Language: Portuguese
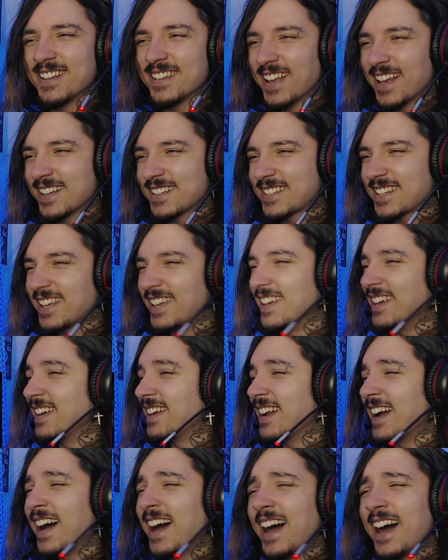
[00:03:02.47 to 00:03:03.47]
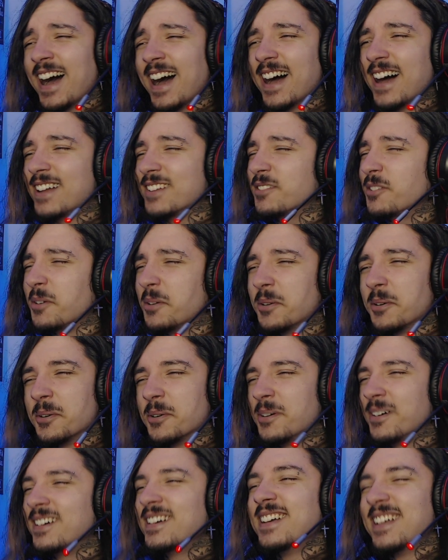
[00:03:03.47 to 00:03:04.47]

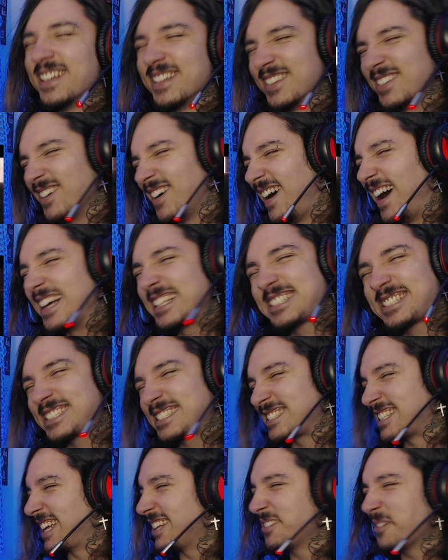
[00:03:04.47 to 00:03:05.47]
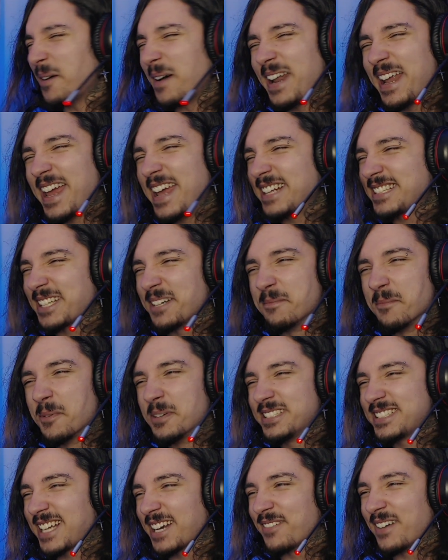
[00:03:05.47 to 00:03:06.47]
asquerado. Nossa, adorei essa
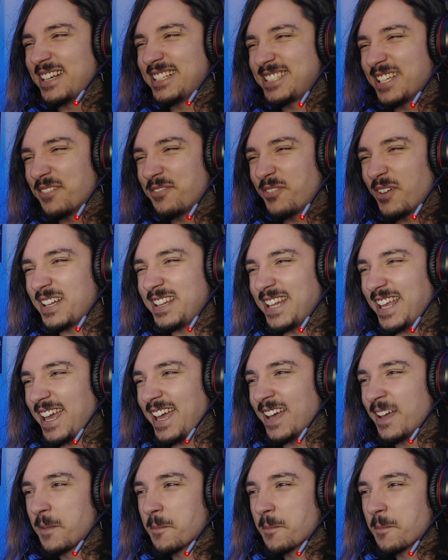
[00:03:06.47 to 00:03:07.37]
música, vai ser poder.